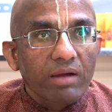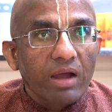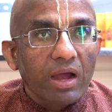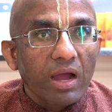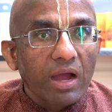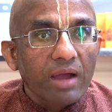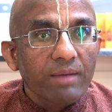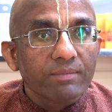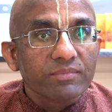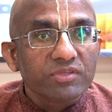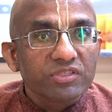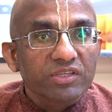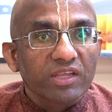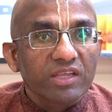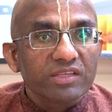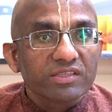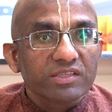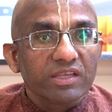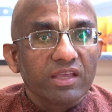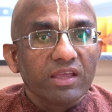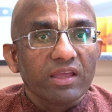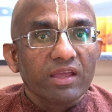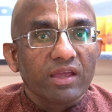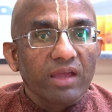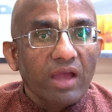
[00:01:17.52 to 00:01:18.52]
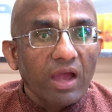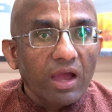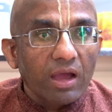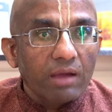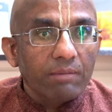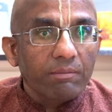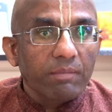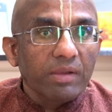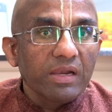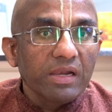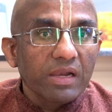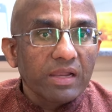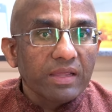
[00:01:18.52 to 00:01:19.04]
आर्म्स कैसे है हाँ
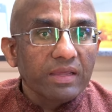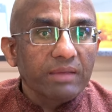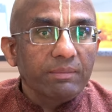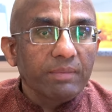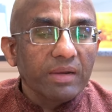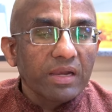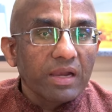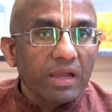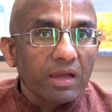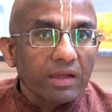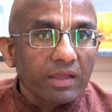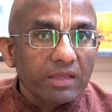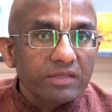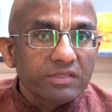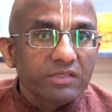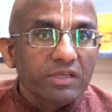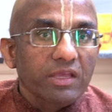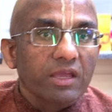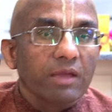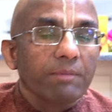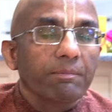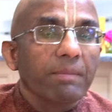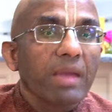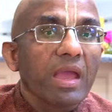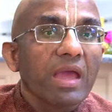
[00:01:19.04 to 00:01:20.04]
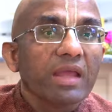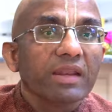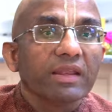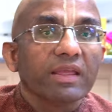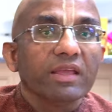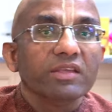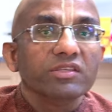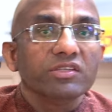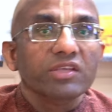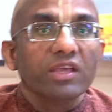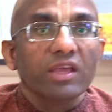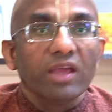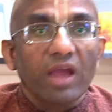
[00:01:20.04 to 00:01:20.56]
बल्ले बल्ला कैसे है पैर
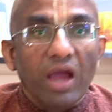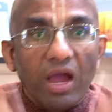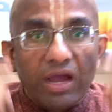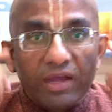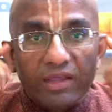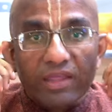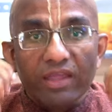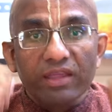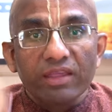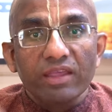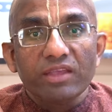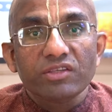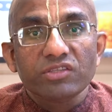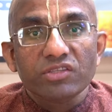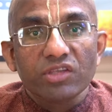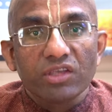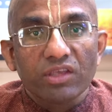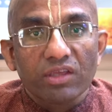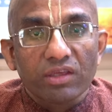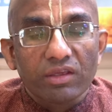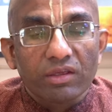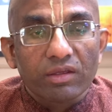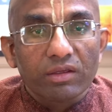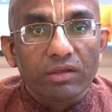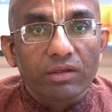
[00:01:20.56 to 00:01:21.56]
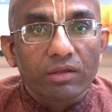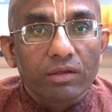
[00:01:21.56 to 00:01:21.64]
कैसे है आंखें कैसे हैं